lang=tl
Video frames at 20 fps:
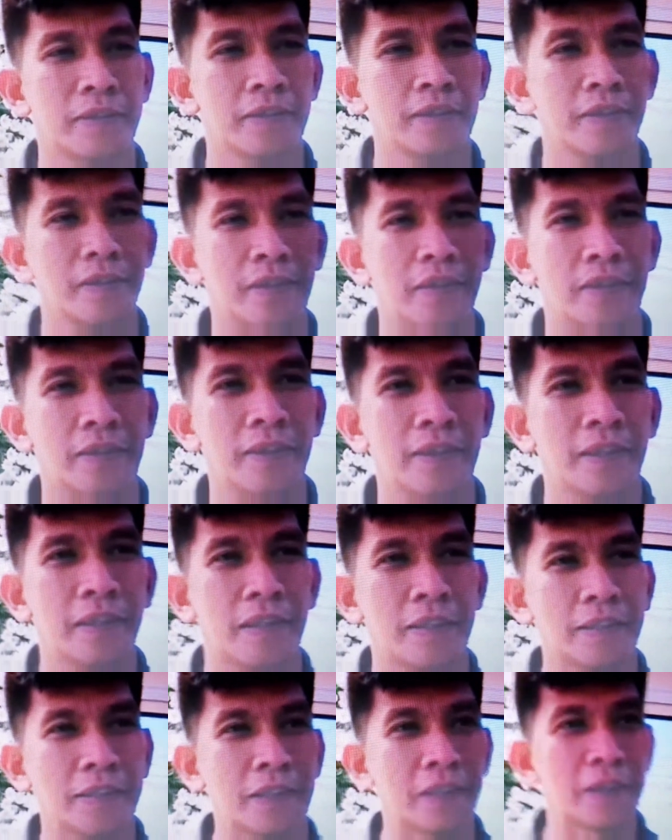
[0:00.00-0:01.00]
Kaya ayan
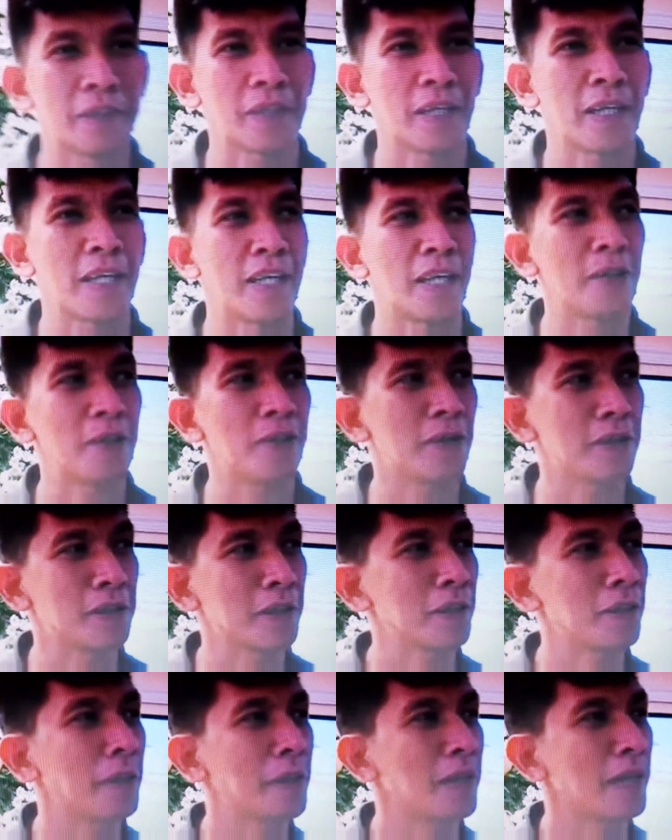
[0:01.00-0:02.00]
guys, maalalahanin
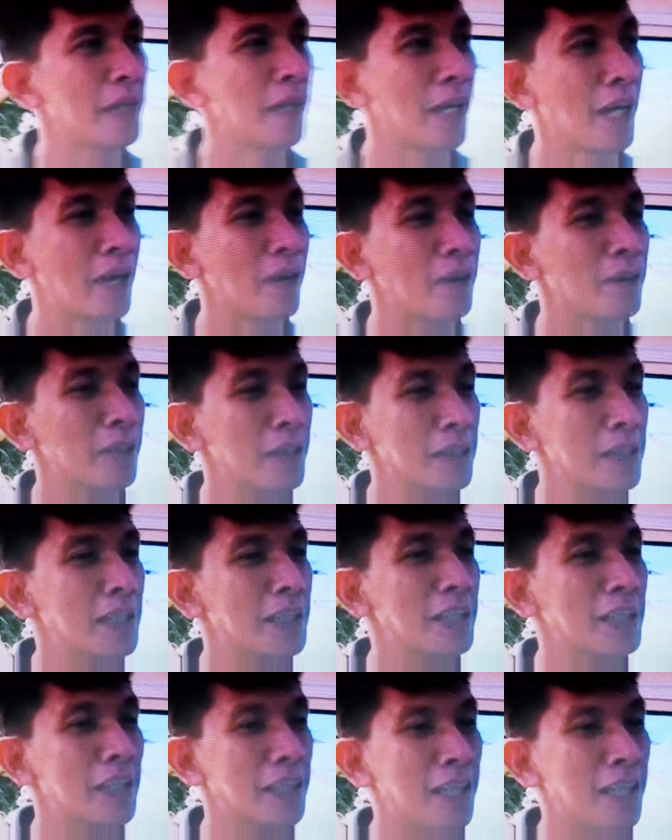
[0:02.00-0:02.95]
talaga si Mahal.